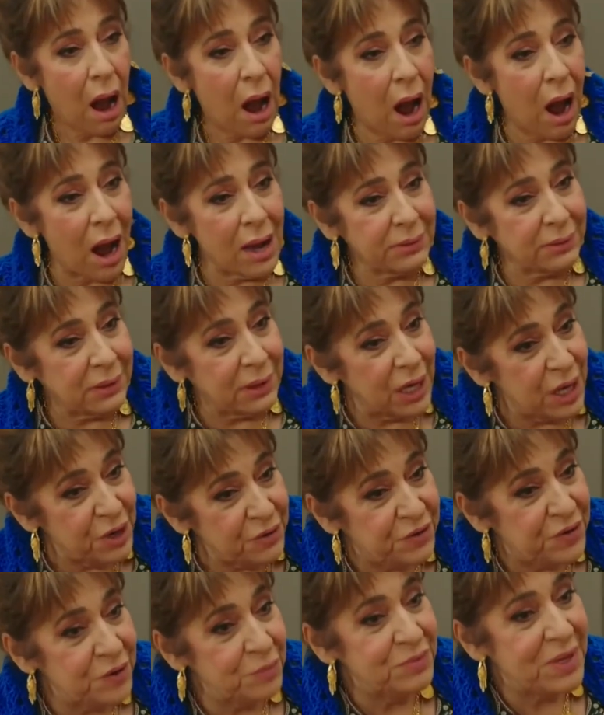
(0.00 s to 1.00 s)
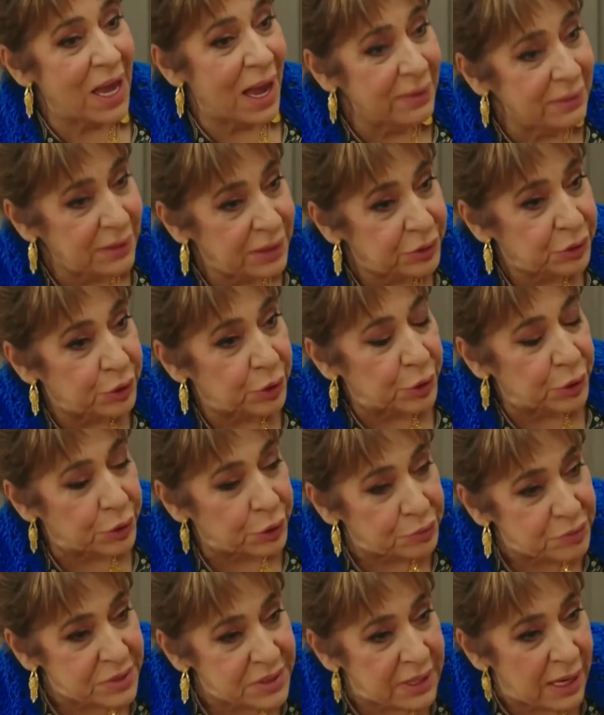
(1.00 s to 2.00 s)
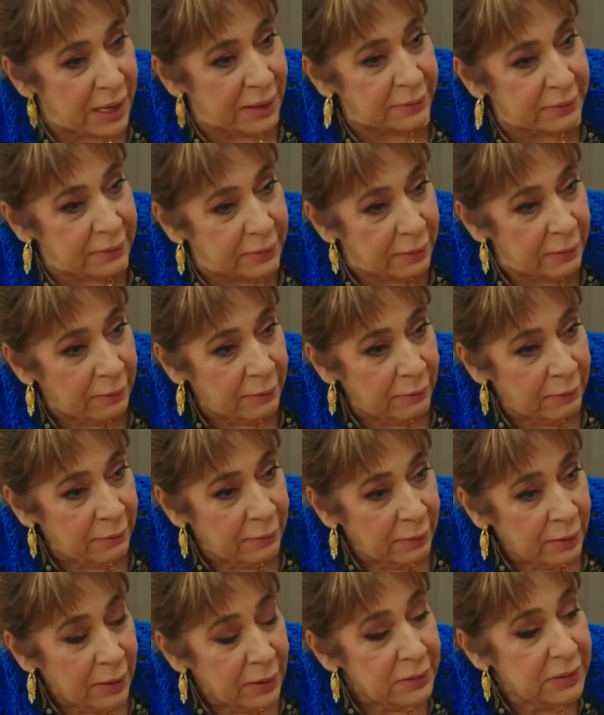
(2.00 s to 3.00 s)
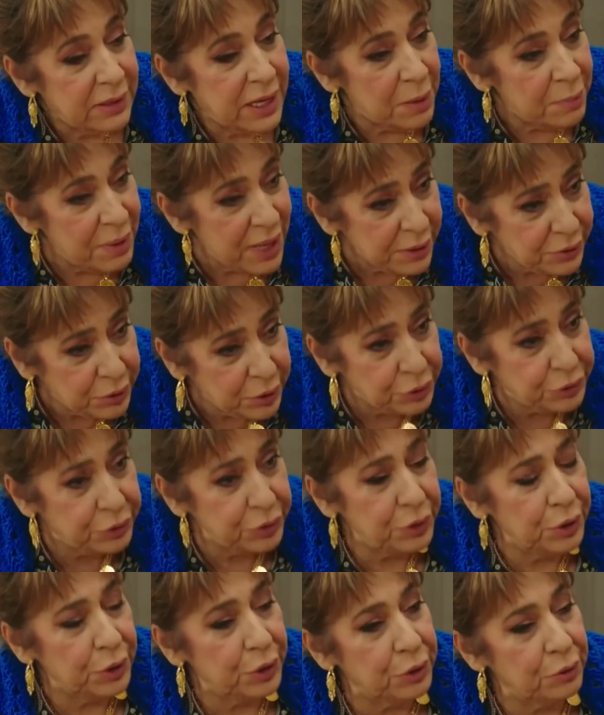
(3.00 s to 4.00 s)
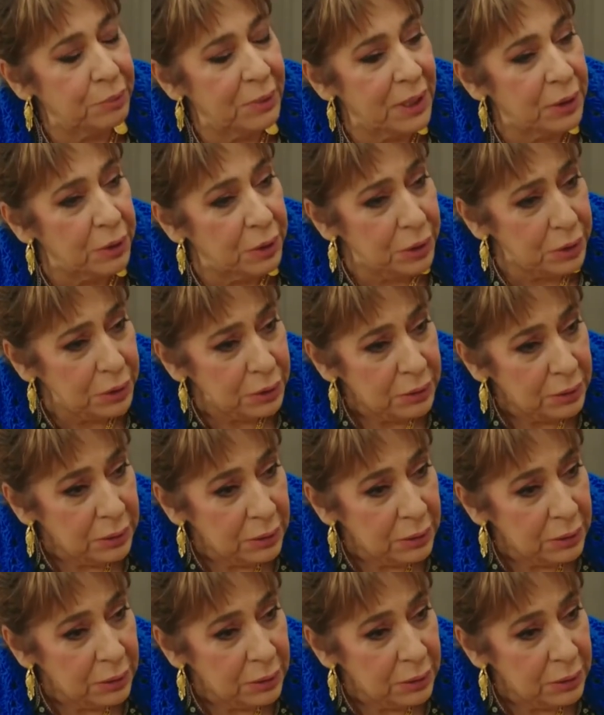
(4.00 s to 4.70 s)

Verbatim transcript: Ay keyfimden gidiyorum sanki. Yemek götürüyorum ayol.